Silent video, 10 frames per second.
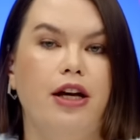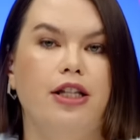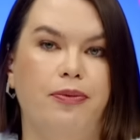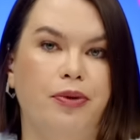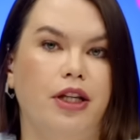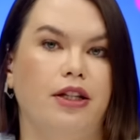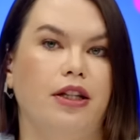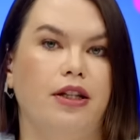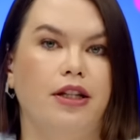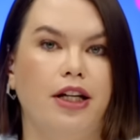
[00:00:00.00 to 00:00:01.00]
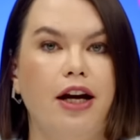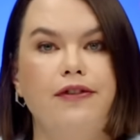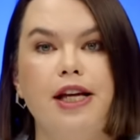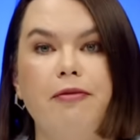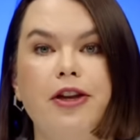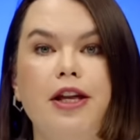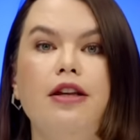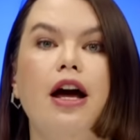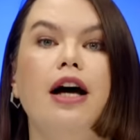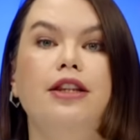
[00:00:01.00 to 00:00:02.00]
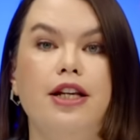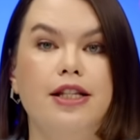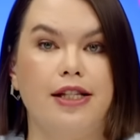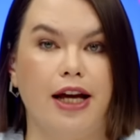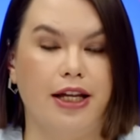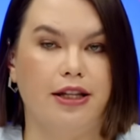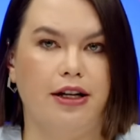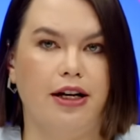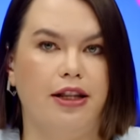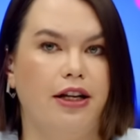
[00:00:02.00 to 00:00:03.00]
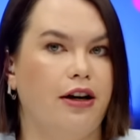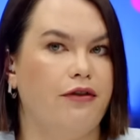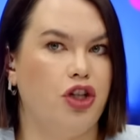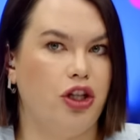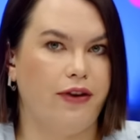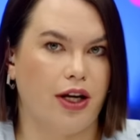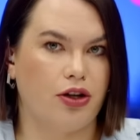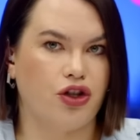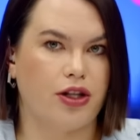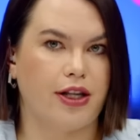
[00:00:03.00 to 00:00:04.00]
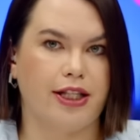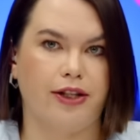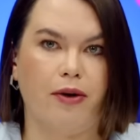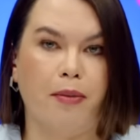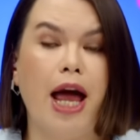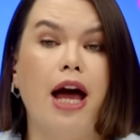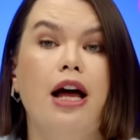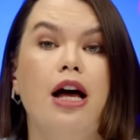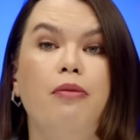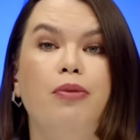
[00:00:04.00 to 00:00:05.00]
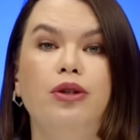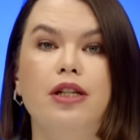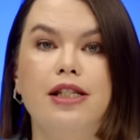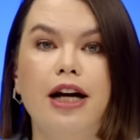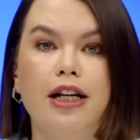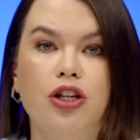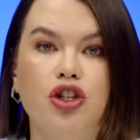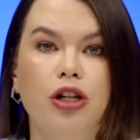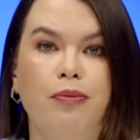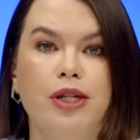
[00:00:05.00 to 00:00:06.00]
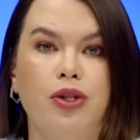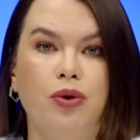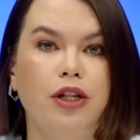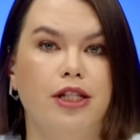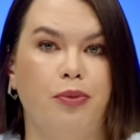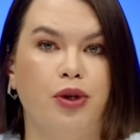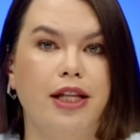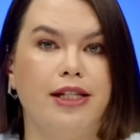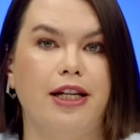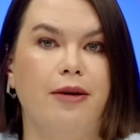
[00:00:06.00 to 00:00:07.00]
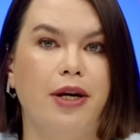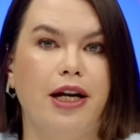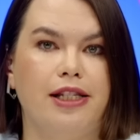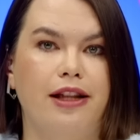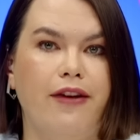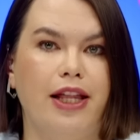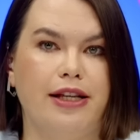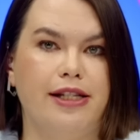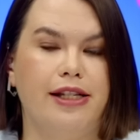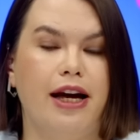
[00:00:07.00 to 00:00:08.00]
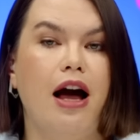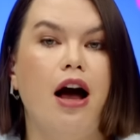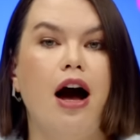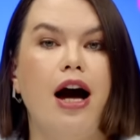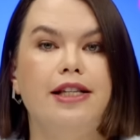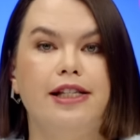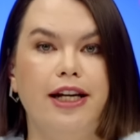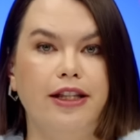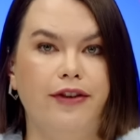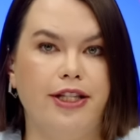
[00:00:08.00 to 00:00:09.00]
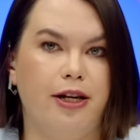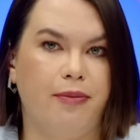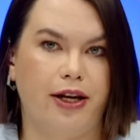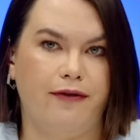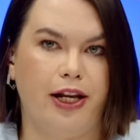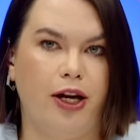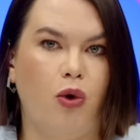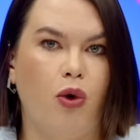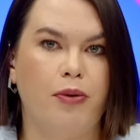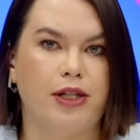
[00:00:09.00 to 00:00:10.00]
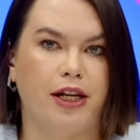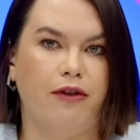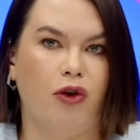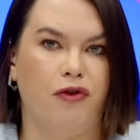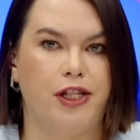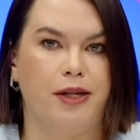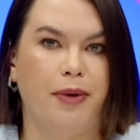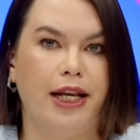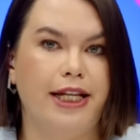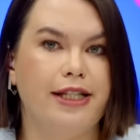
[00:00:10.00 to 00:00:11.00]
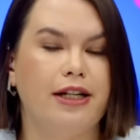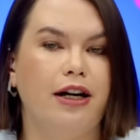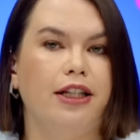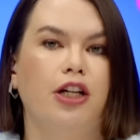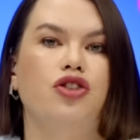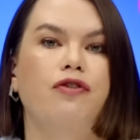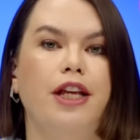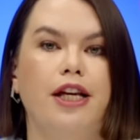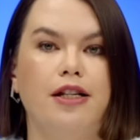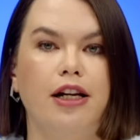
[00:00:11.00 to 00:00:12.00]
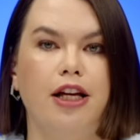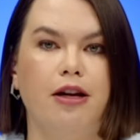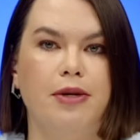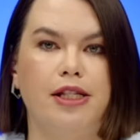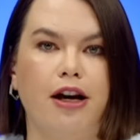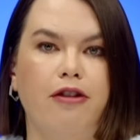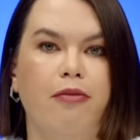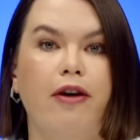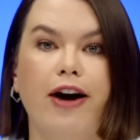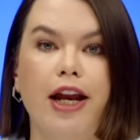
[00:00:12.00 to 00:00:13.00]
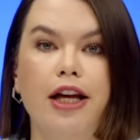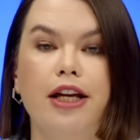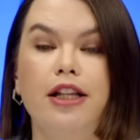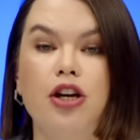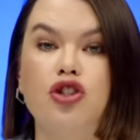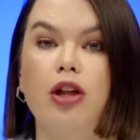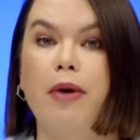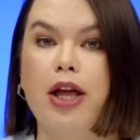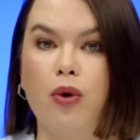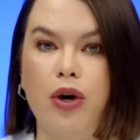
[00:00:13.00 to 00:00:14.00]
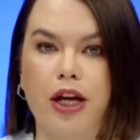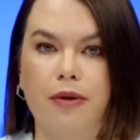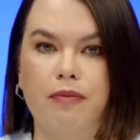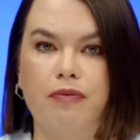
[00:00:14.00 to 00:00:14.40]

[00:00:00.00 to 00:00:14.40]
Депутат от АДГ все обвинения отрицает. Однако в четверг, 16 мая, Бундестаг лишил Бастрона депутатской неприкосновенности, а следователи провели обыски в офисе политика, а также в нескольких местах в Баварии и даже на Майорке.